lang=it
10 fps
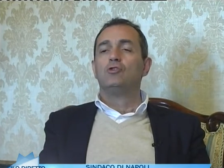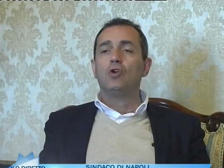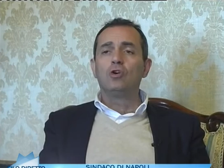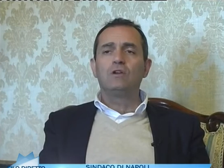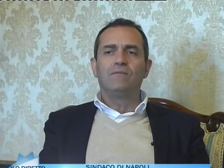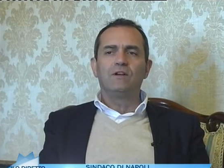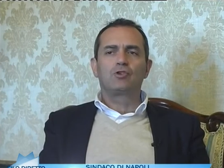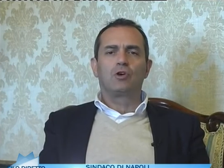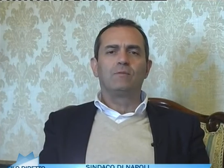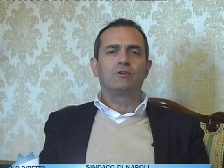Noi
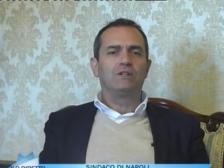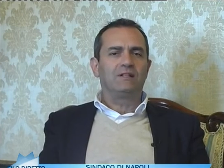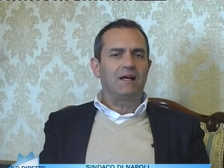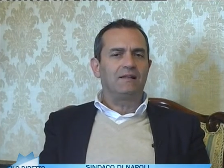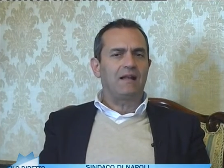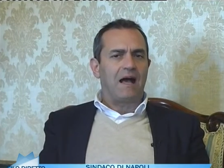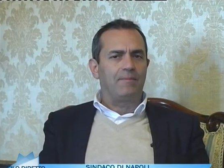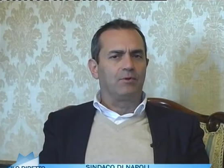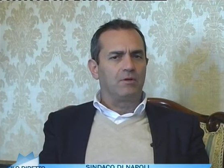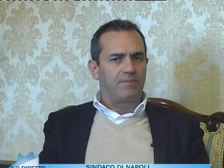invece come città di
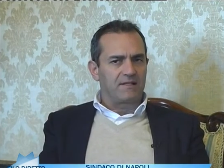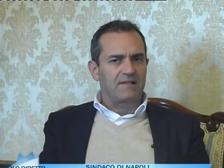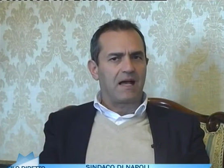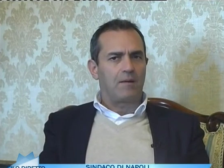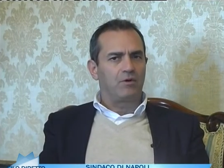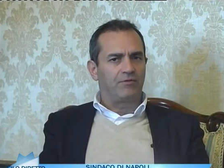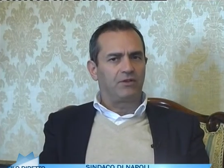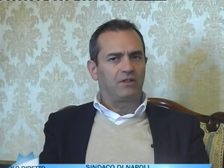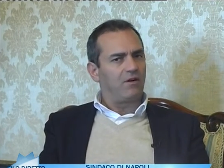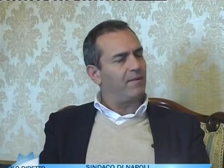Napoli pensiamo
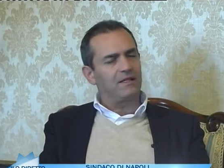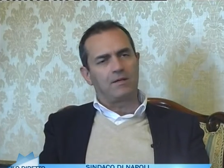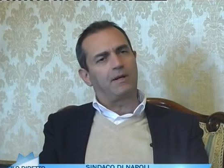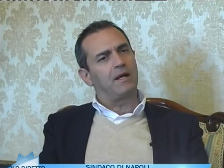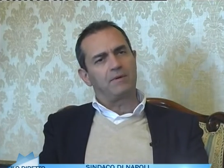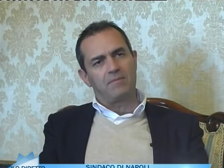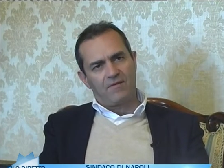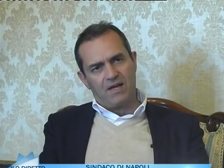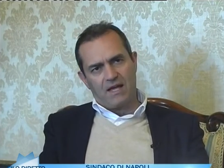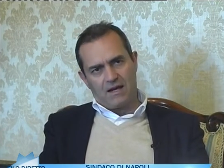effettivamente per la
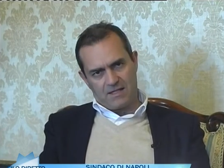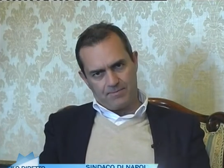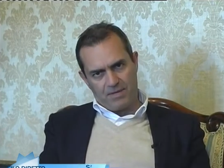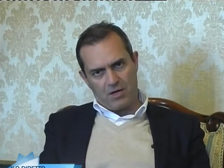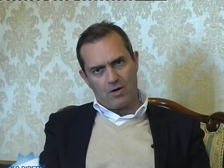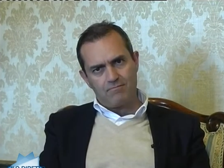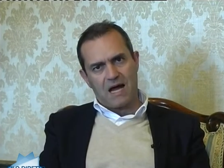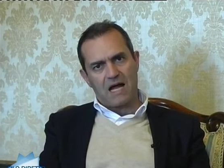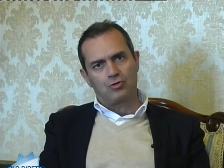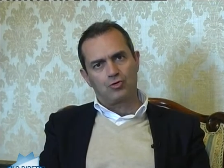primavera, spero a
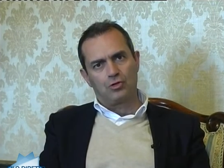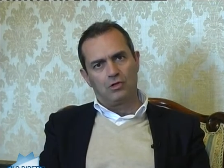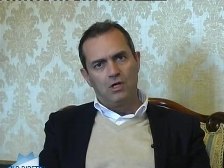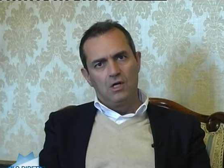maggio,